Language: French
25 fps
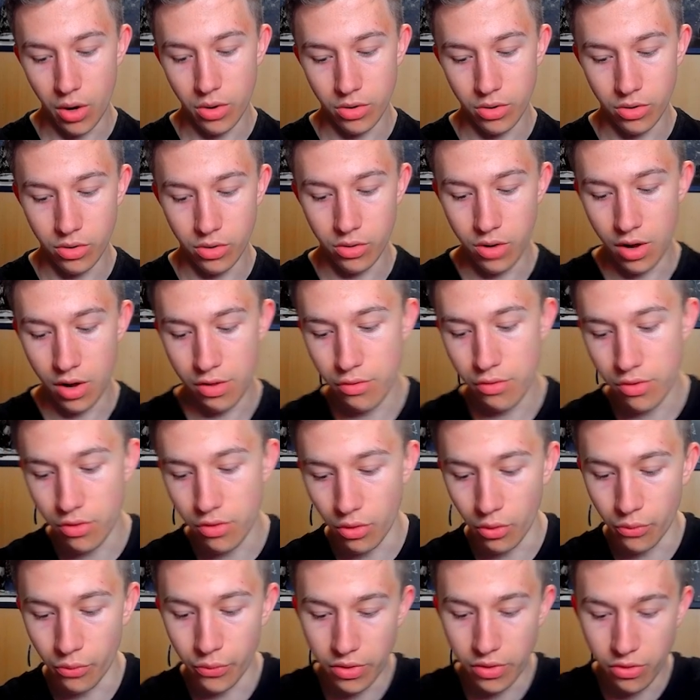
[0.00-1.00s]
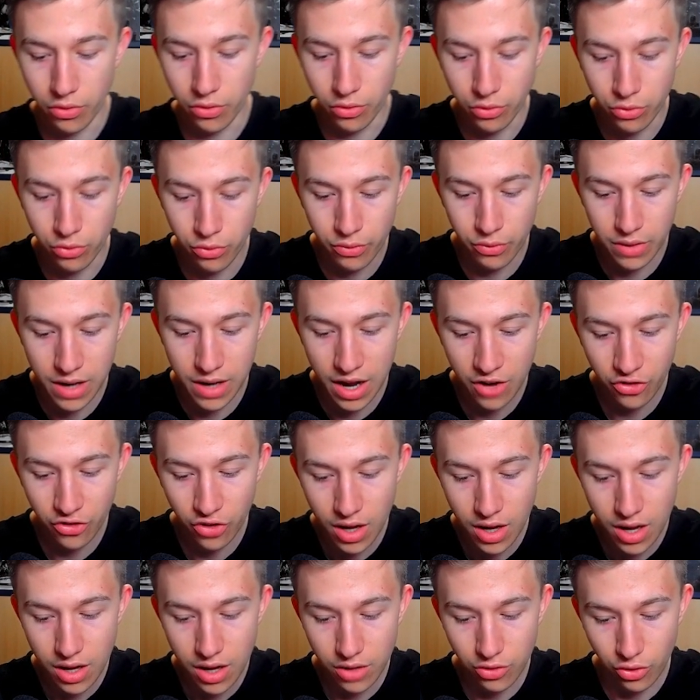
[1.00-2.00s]
euh, la suite en fait euh, du village.
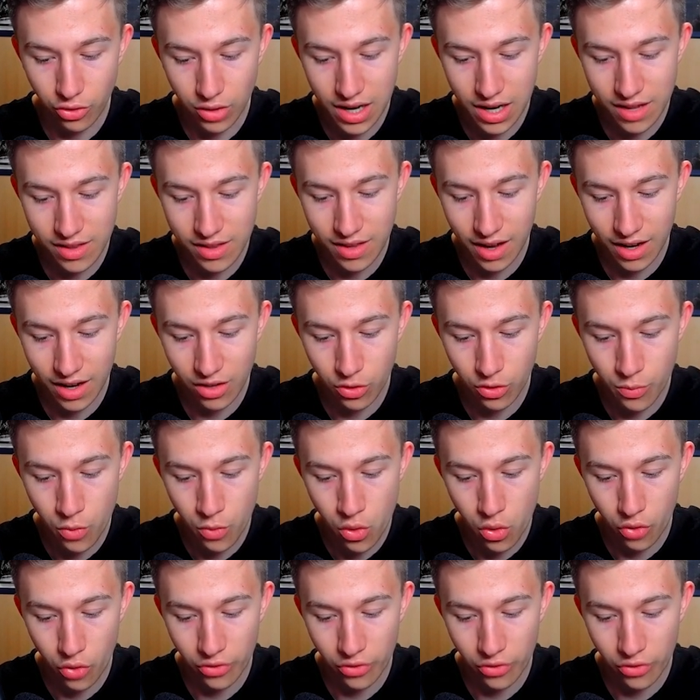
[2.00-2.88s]
Donc là directement